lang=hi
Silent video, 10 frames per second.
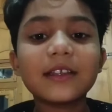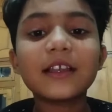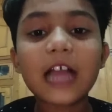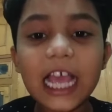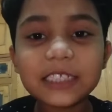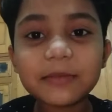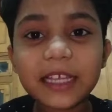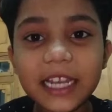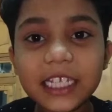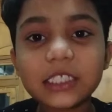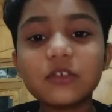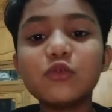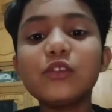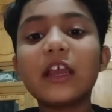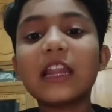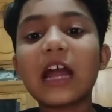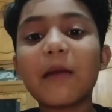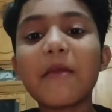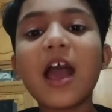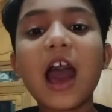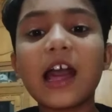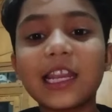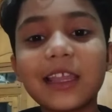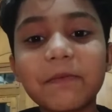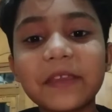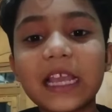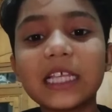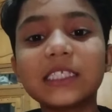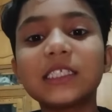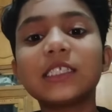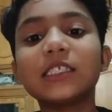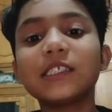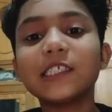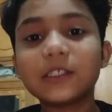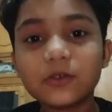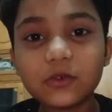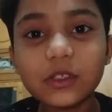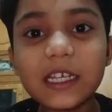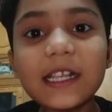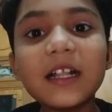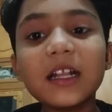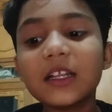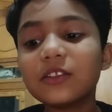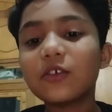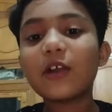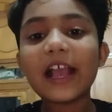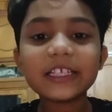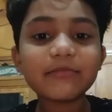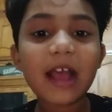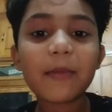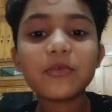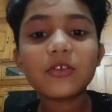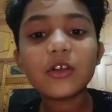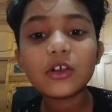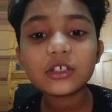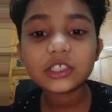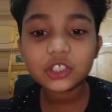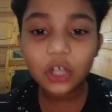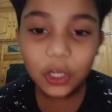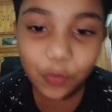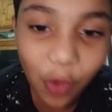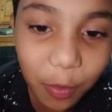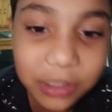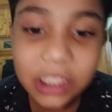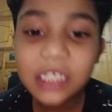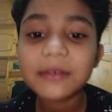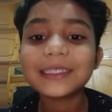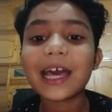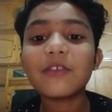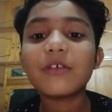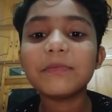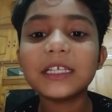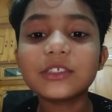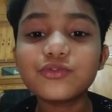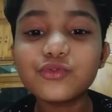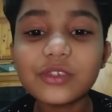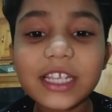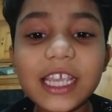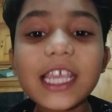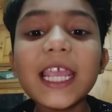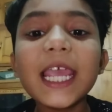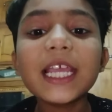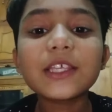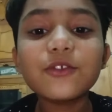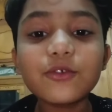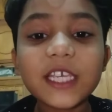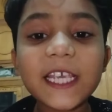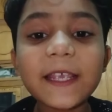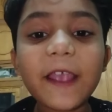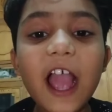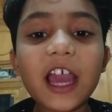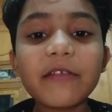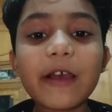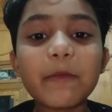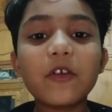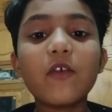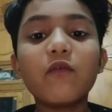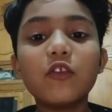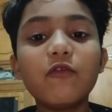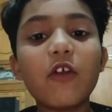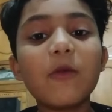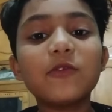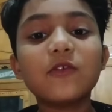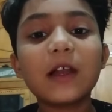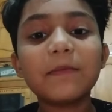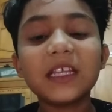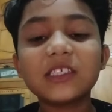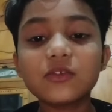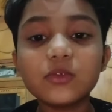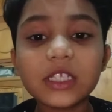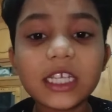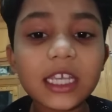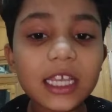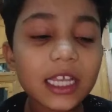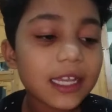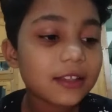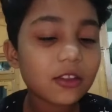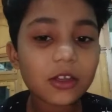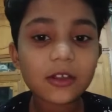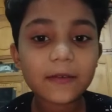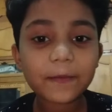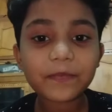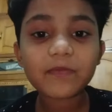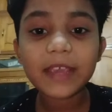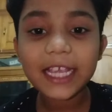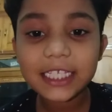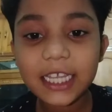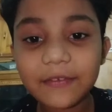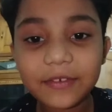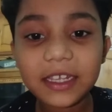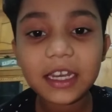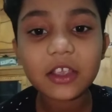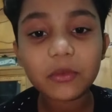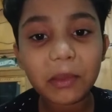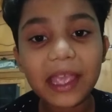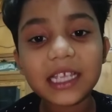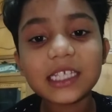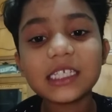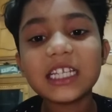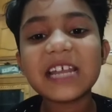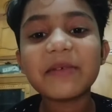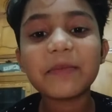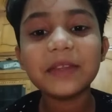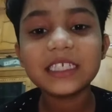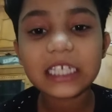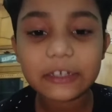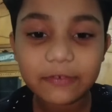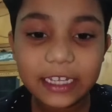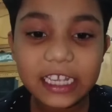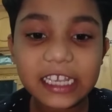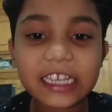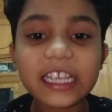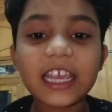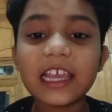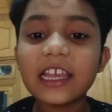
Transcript: गाइस मेरे स्कूल का नाम है आर के पी एस स्कूल तो गाइज मैं आपको शॉर्ट फॉर्म इसलिए बता रहा हूँ अपने स्कूल की क्योंकि अगर मैं आपको फुल फॉर्म दूंगा अपने स्कूल की तो मेरी सेफ्टी नहीं हो पाएगी इसलिए मैं अपनी सेफ्टी के लिए